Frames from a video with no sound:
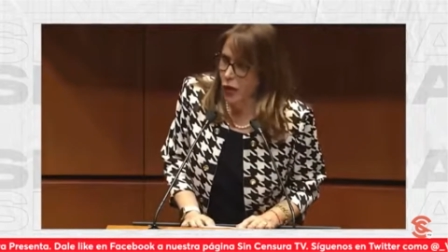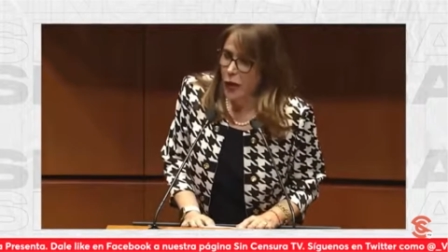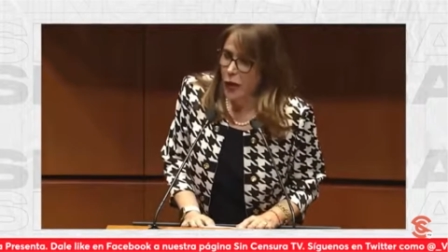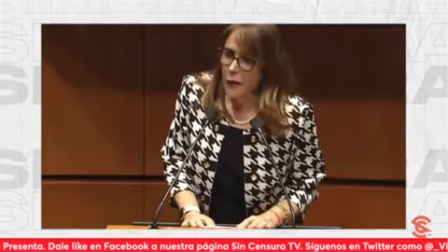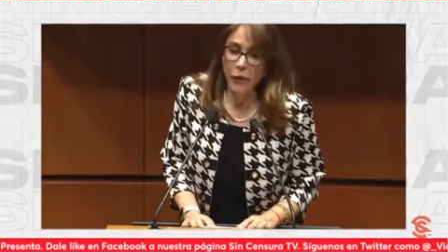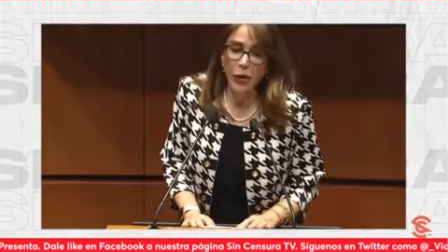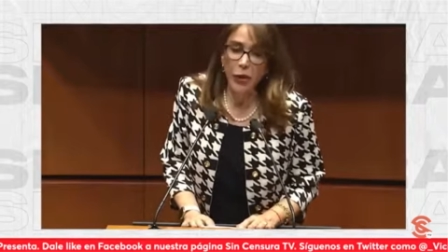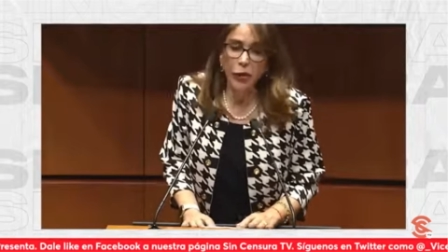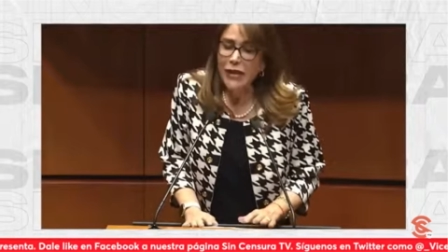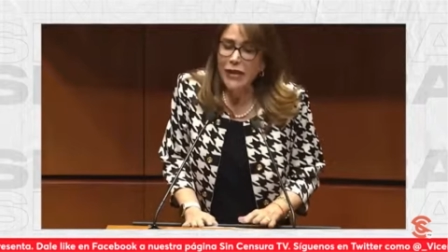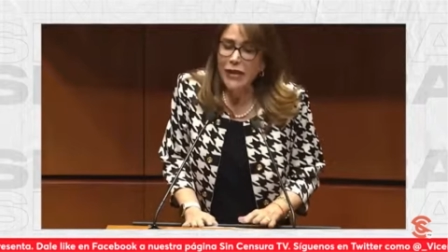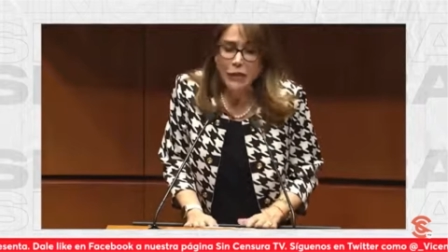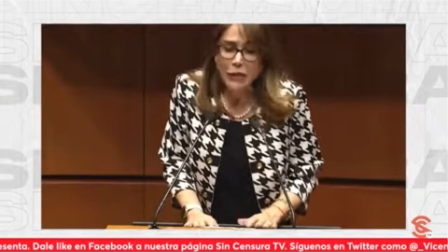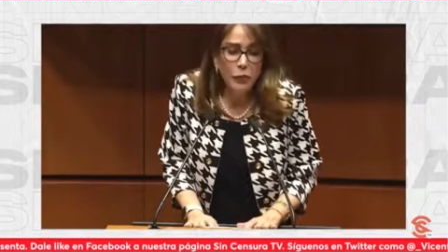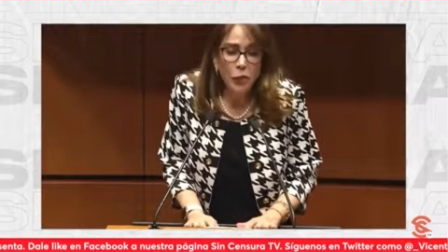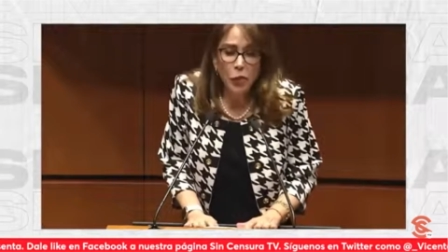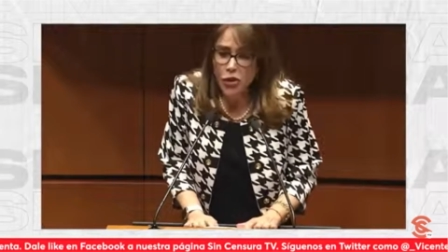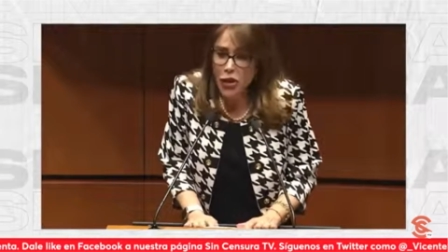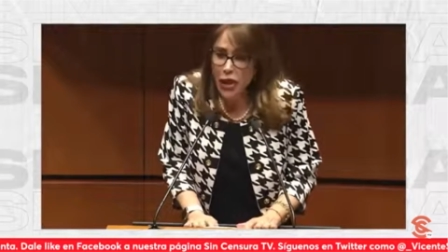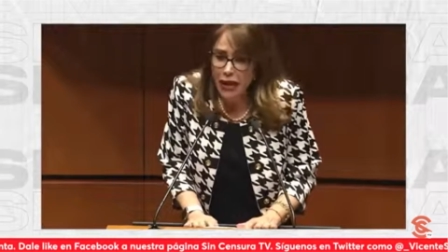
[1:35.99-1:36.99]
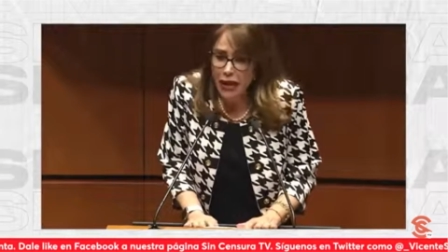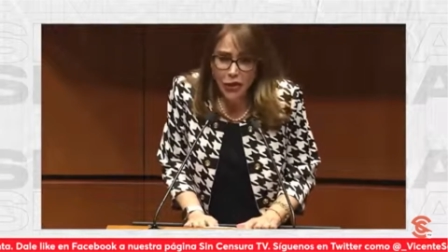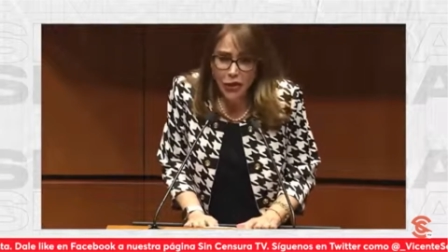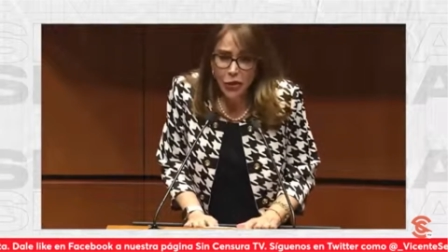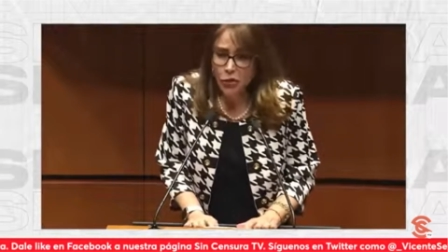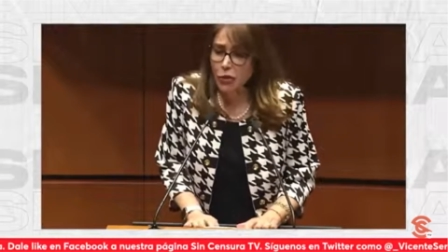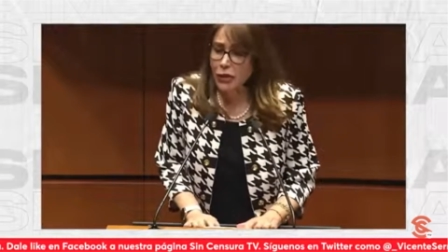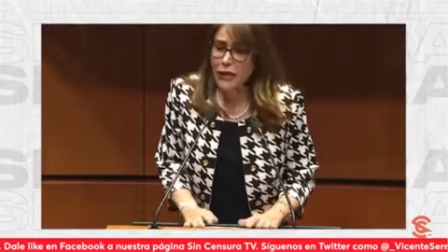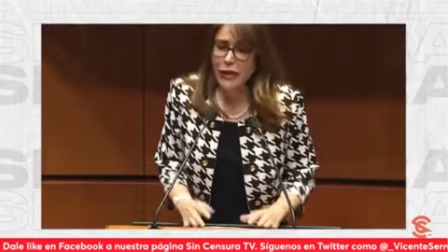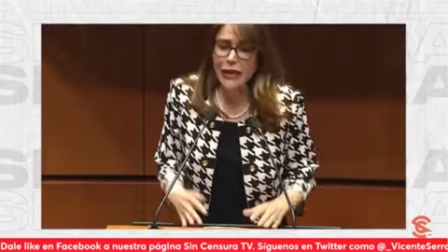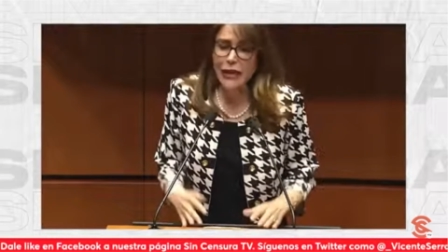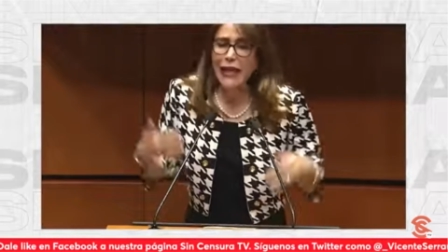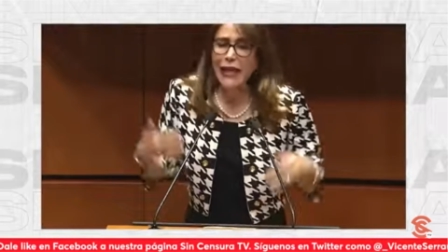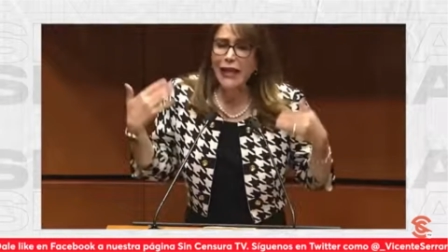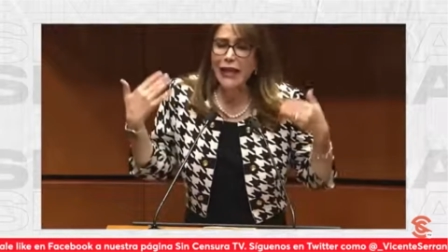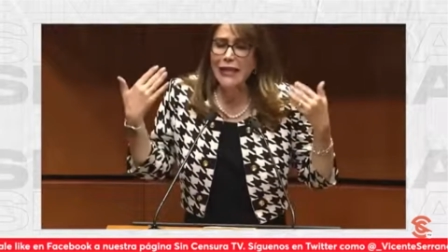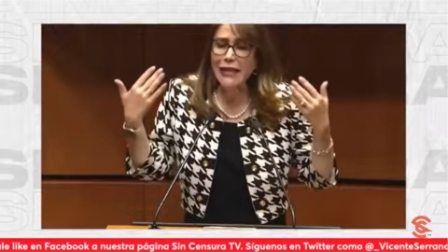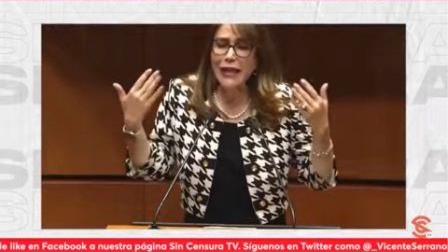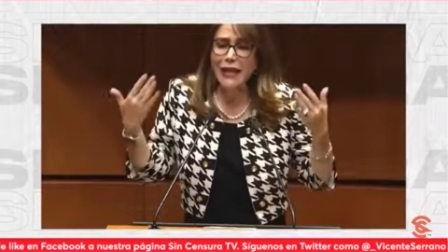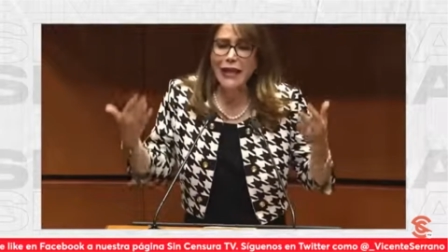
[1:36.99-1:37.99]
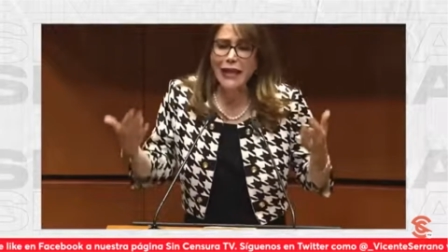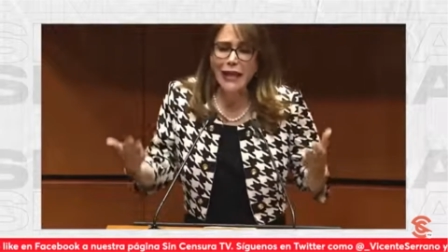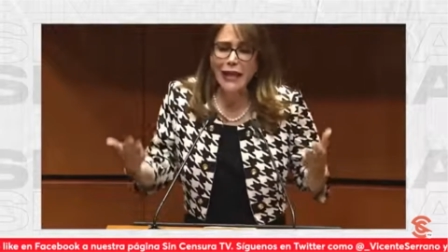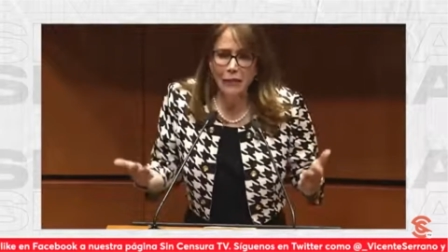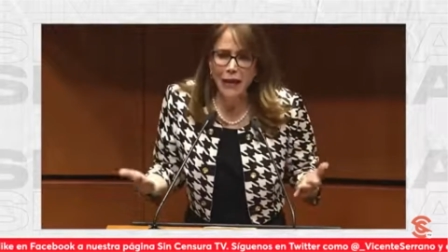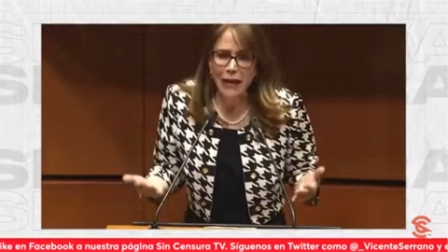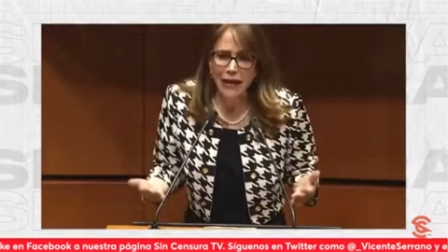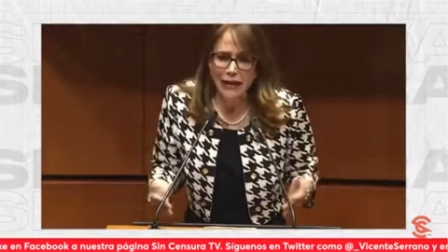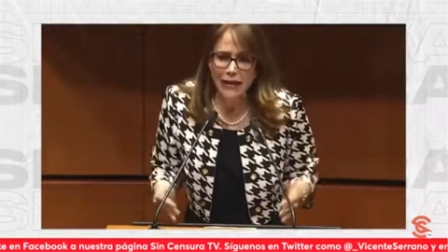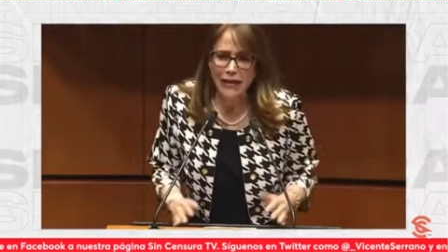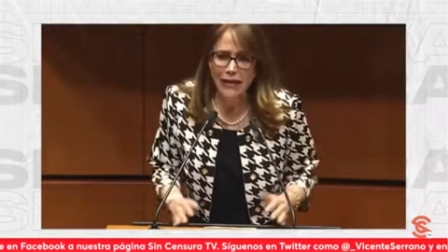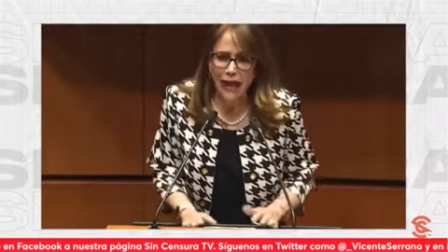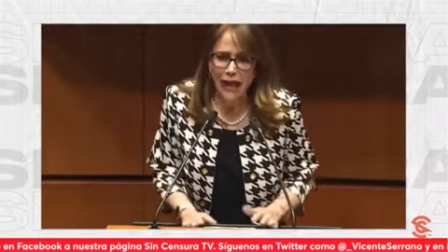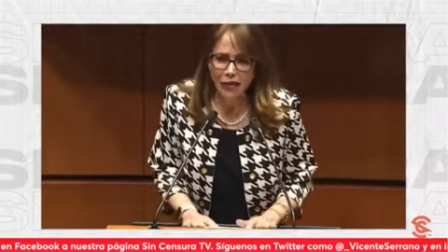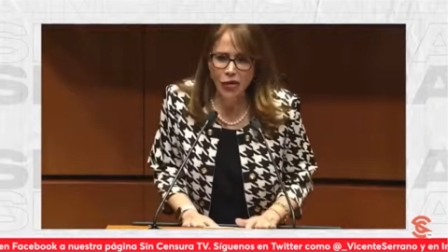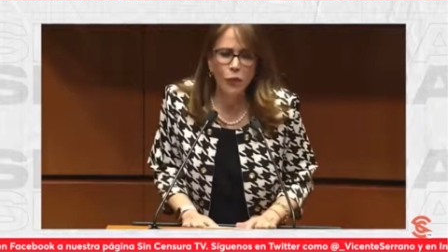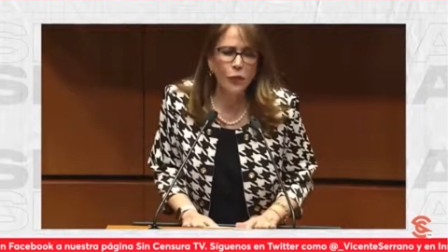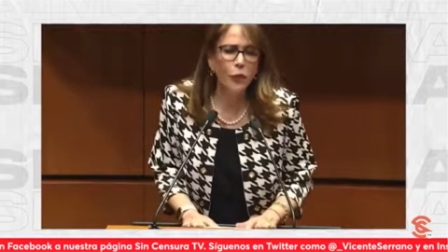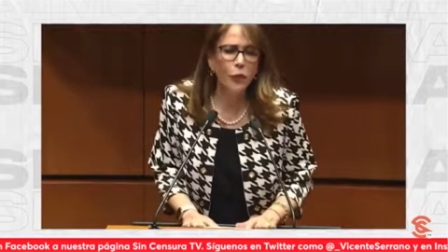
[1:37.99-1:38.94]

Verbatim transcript: Pero este proyecto tiene que seguir avanzando